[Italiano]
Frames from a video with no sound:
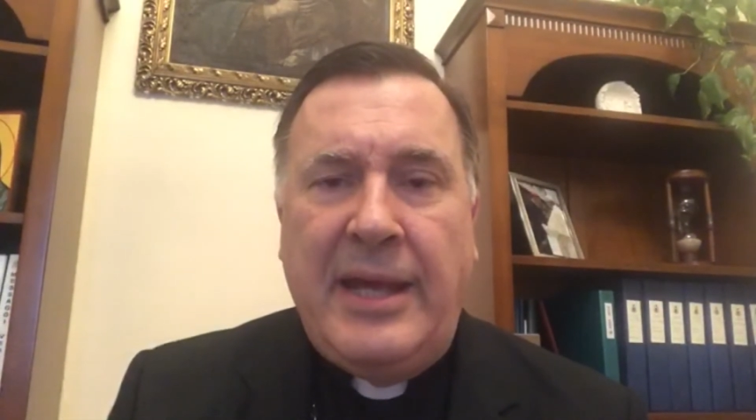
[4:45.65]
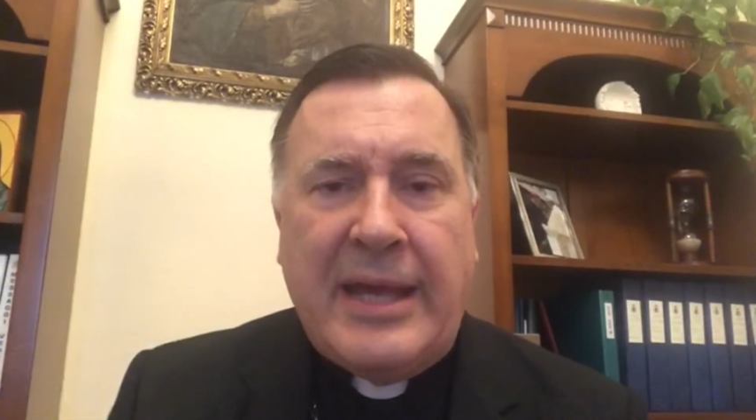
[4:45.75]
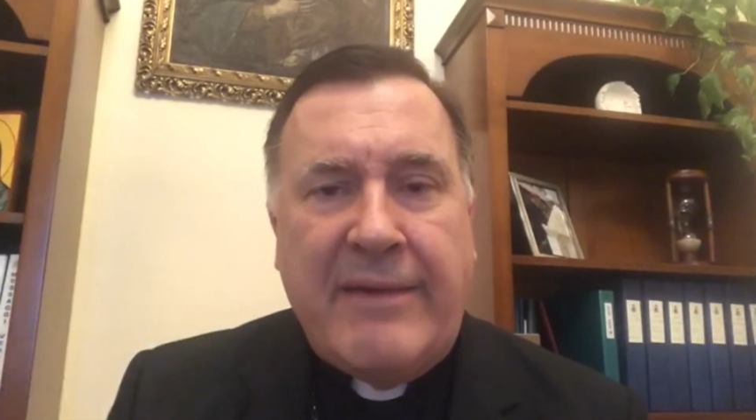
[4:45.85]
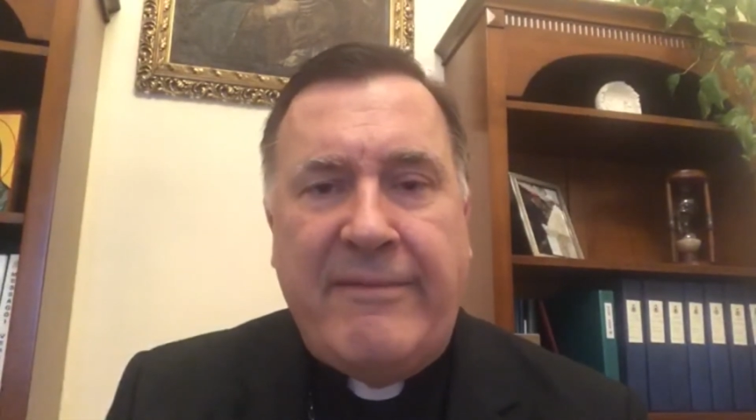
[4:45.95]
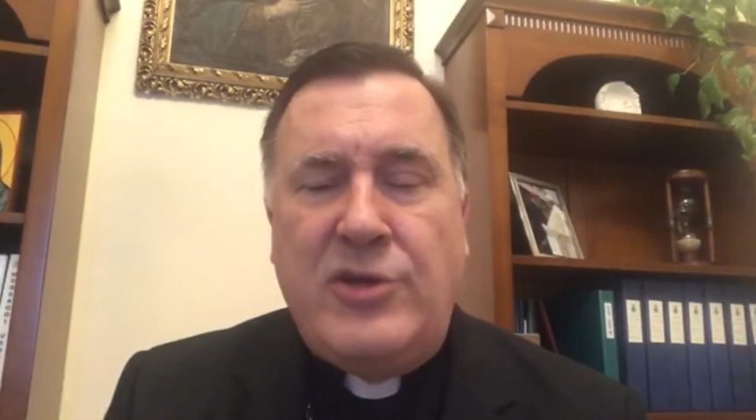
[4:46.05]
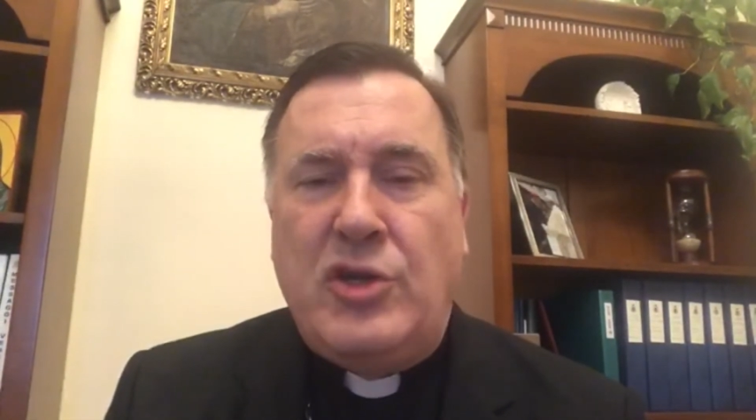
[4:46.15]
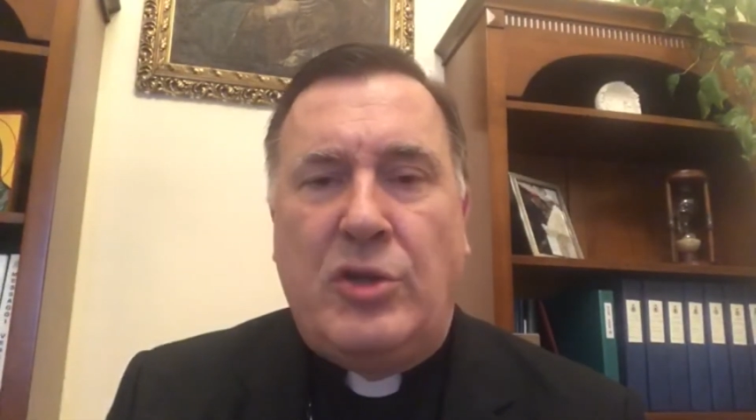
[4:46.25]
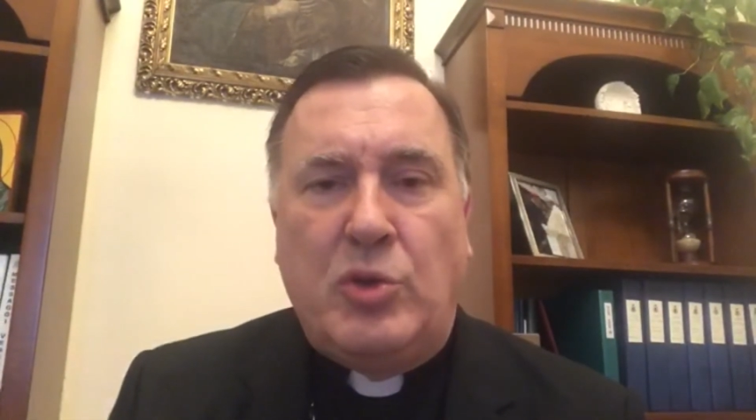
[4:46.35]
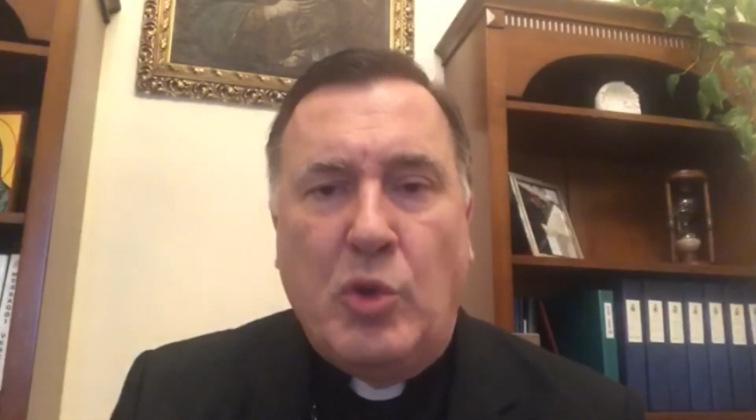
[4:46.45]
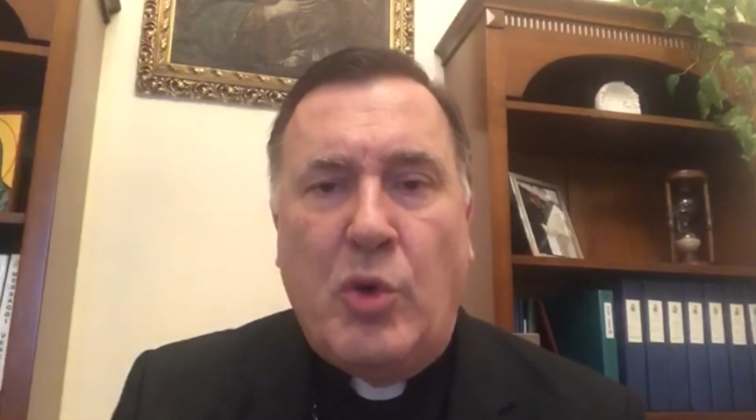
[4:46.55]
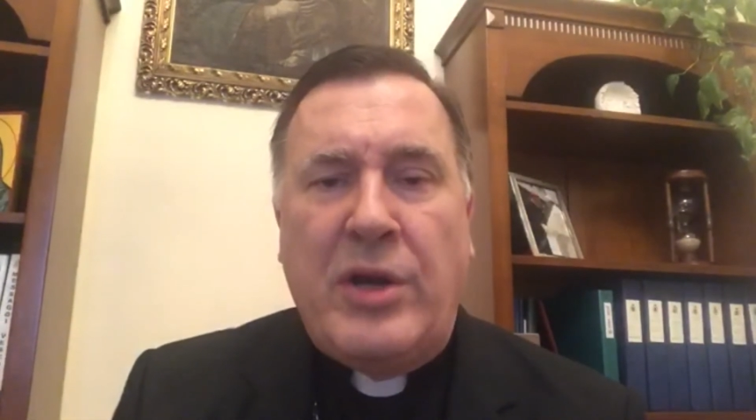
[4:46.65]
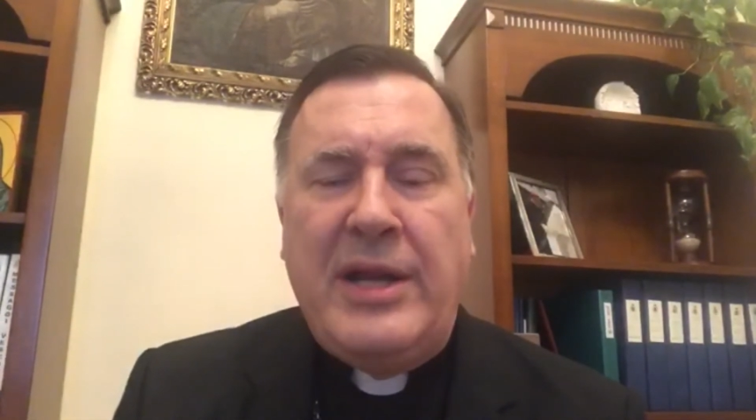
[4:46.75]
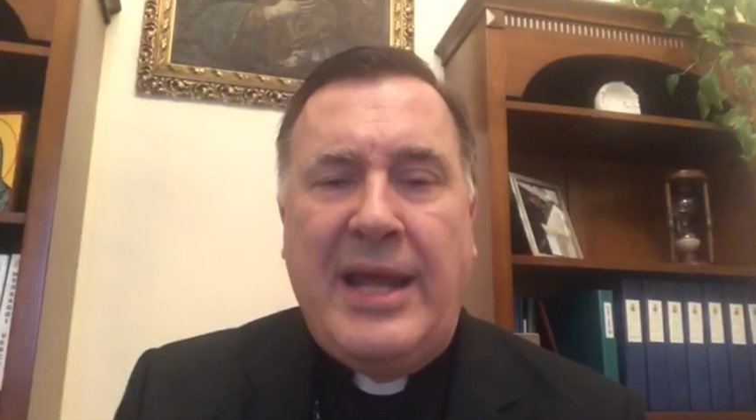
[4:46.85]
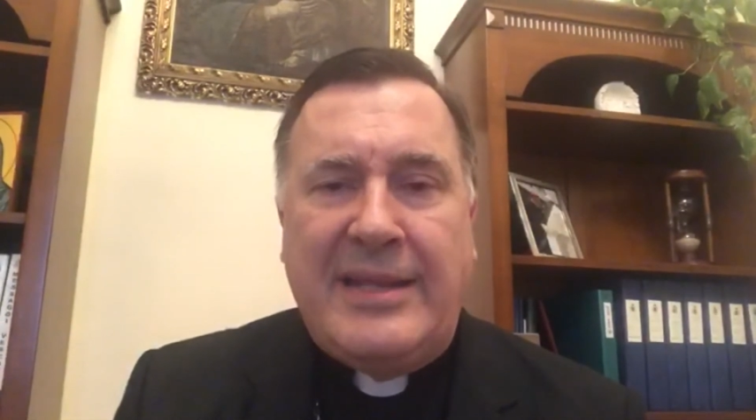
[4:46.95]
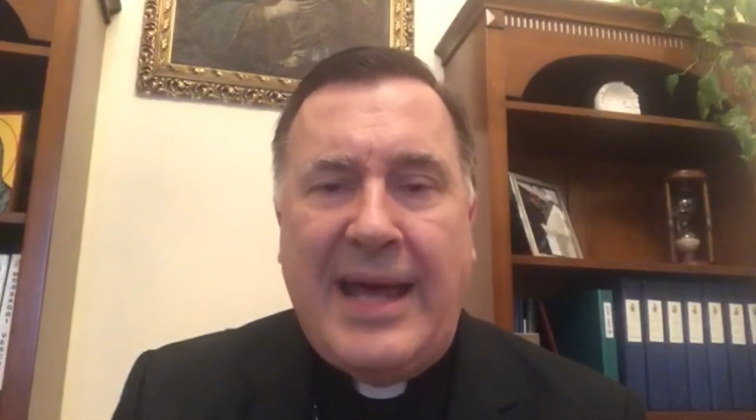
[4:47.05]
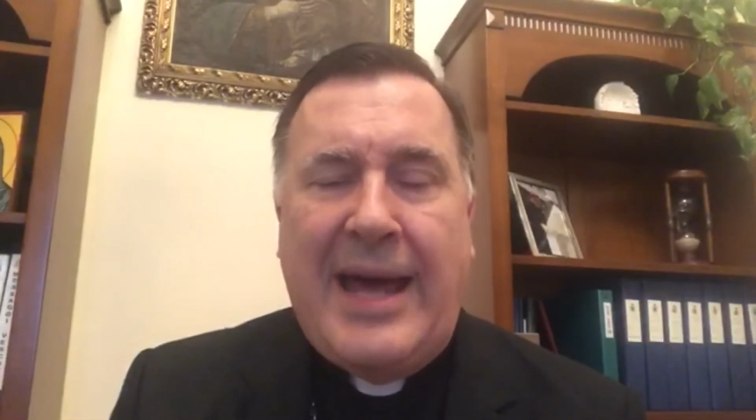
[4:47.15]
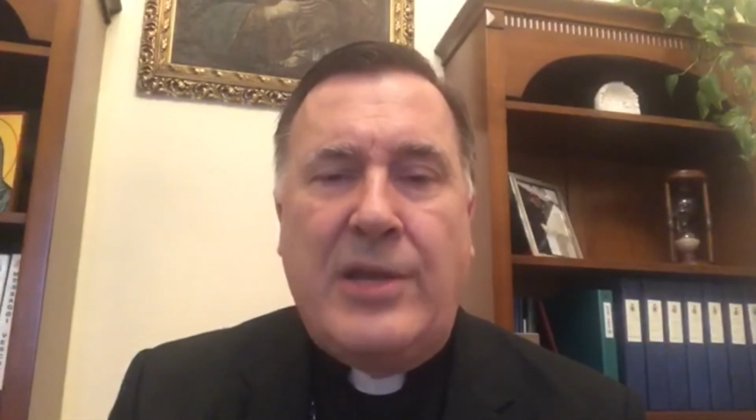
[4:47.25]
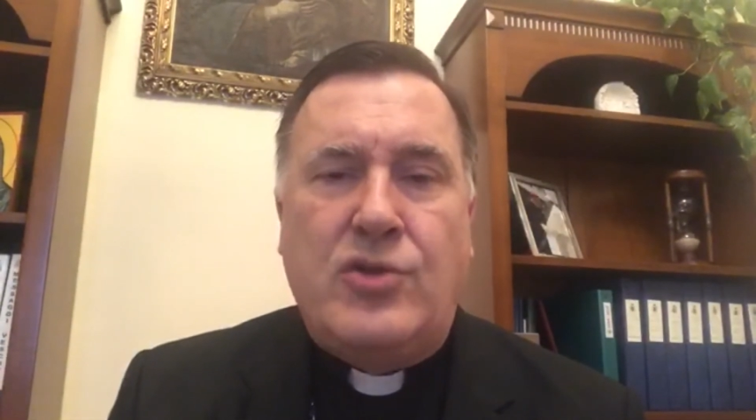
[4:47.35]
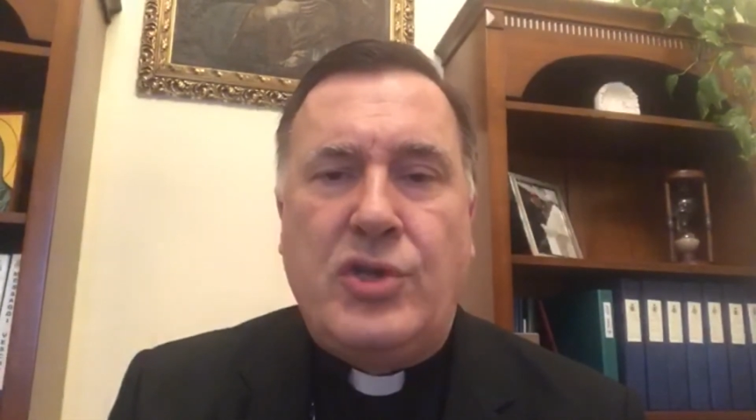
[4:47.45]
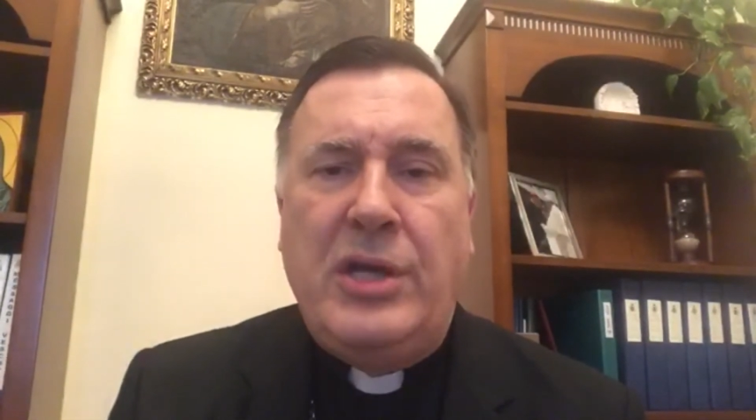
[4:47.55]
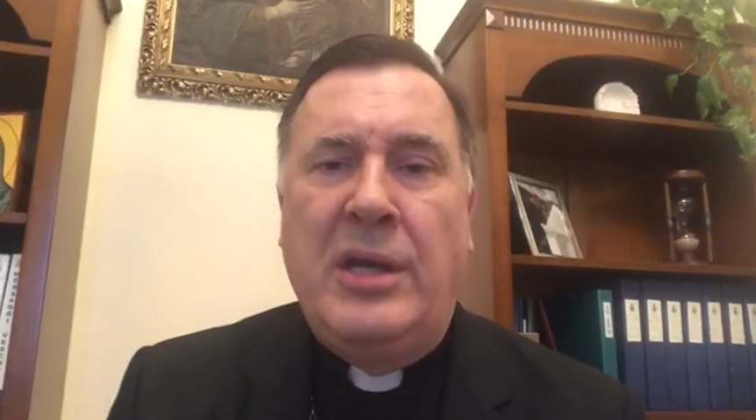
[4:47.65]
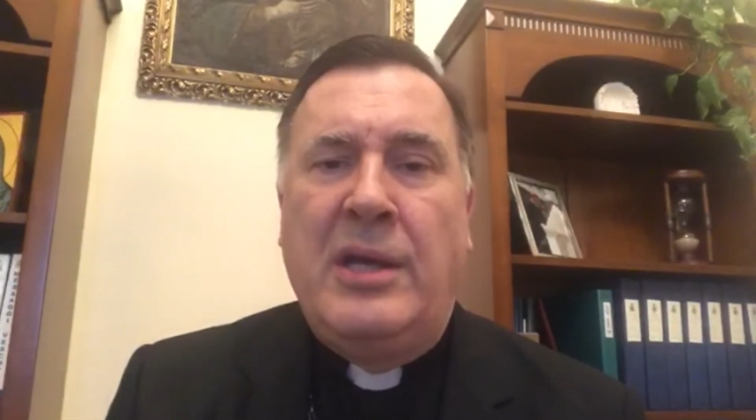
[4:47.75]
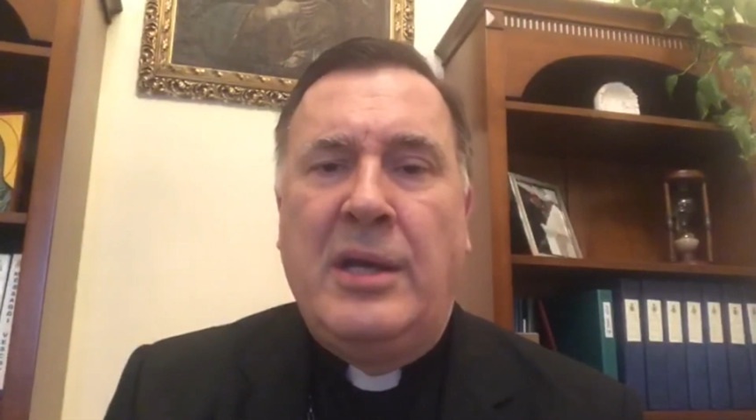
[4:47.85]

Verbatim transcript: e che invece torni a darci